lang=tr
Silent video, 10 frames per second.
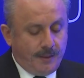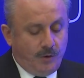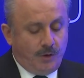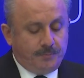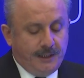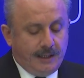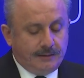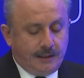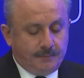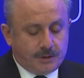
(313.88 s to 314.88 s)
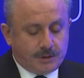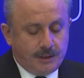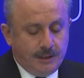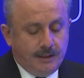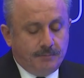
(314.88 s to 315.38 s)
O planlanmış,
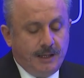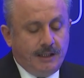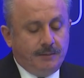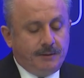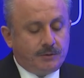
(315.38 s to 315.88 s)
belli